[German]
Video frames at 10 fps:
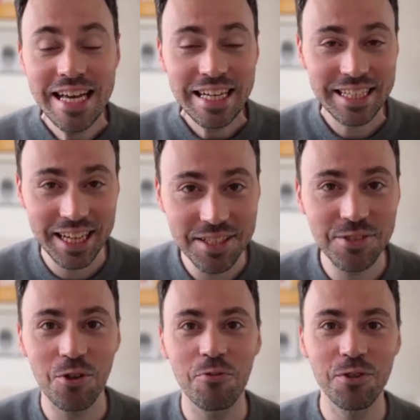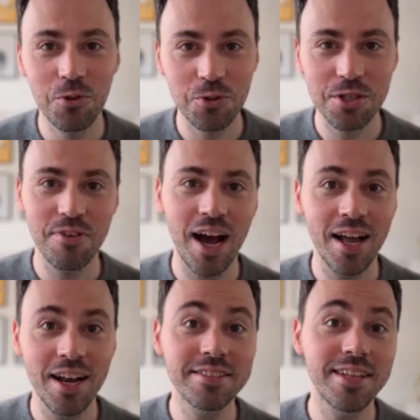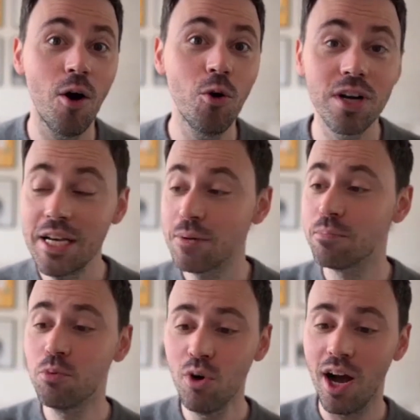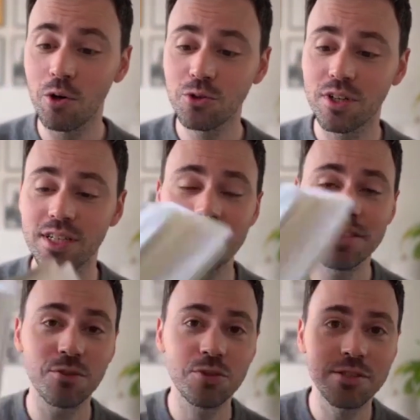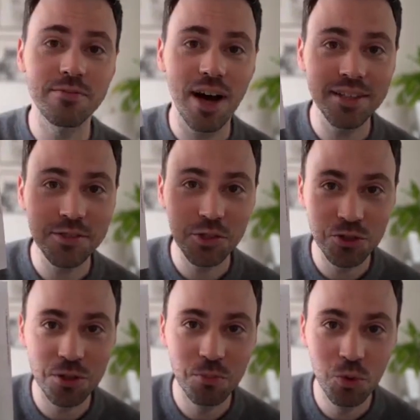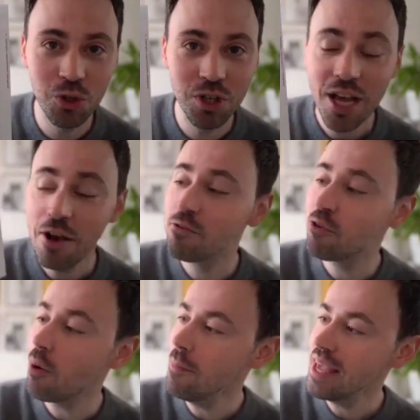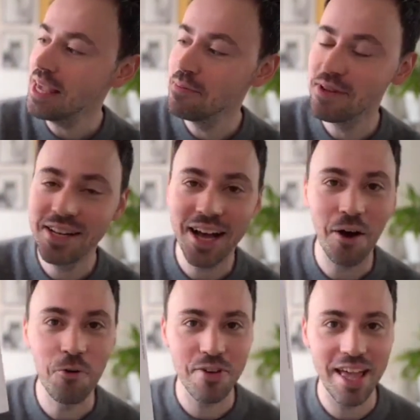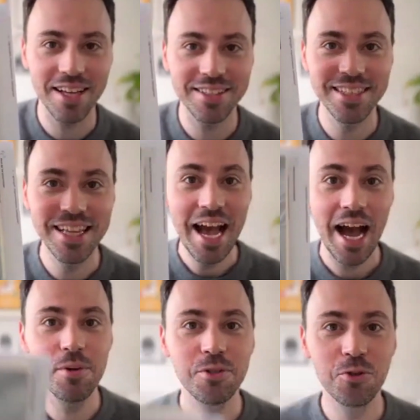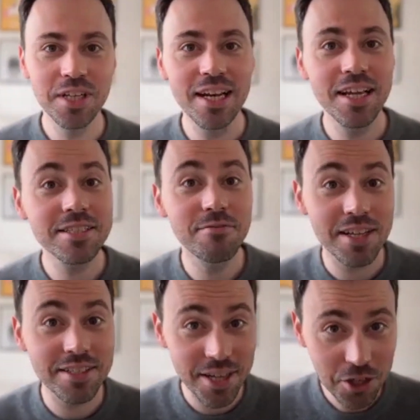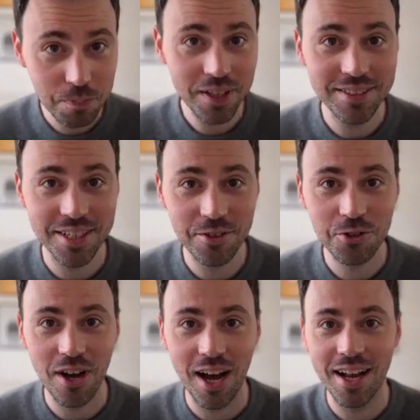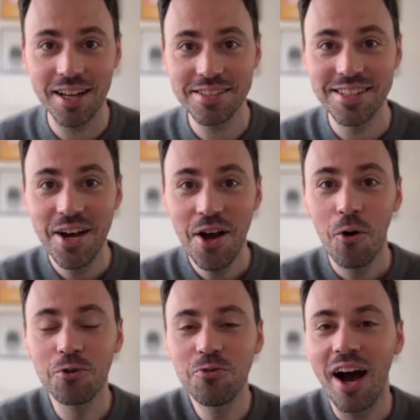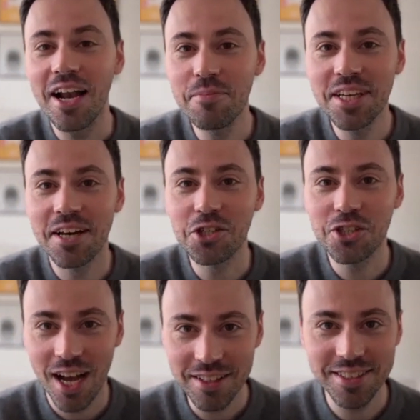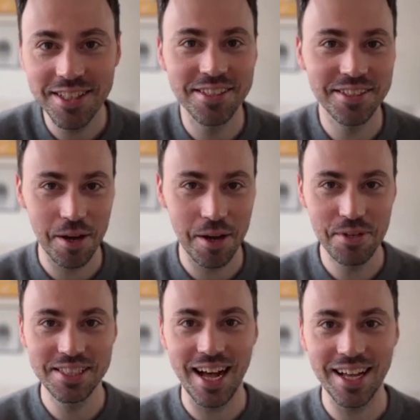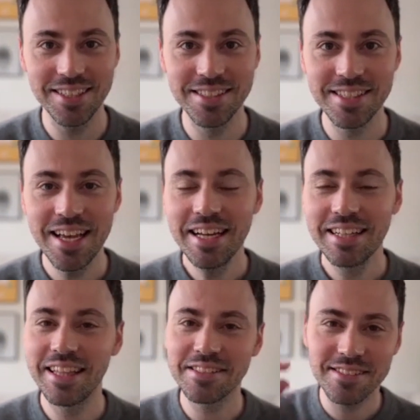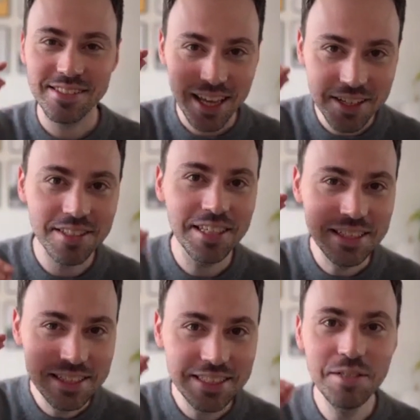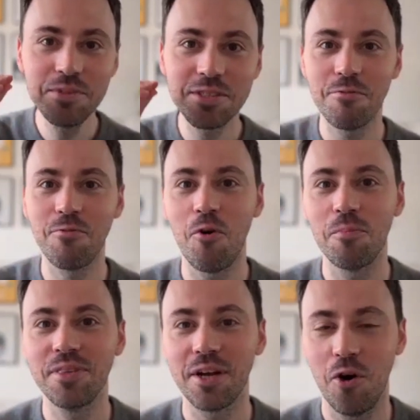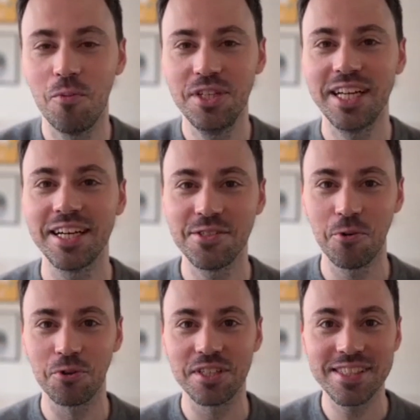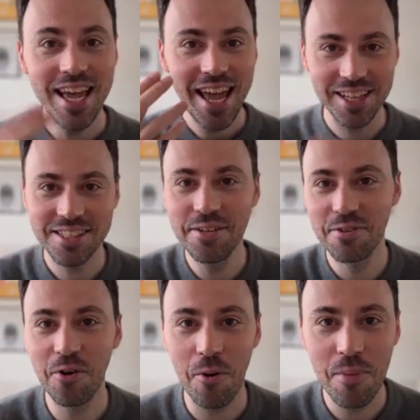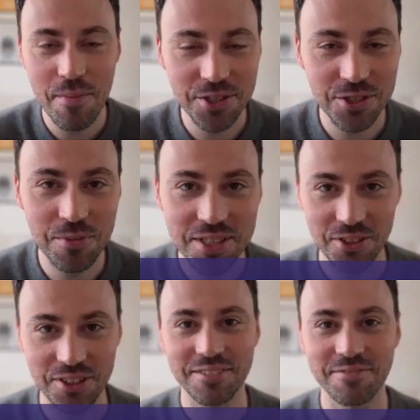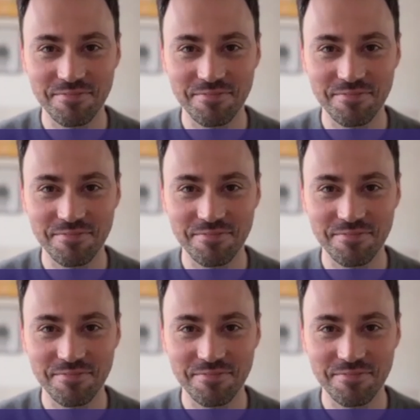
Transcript: Christoph Josef Ahlers, der auch Buchautor ist, und zwar das schöne Buch vom Himmel auf Erden. Habe ich durchgelesen, war sehr spannend, Herr Dr. Ahlers. Und vor allem Ihre Startthese in Kapitel 1, dass Sex die intimste Form der Kommunikation ist. Herzlich willkommen bei Menschen überzeugen.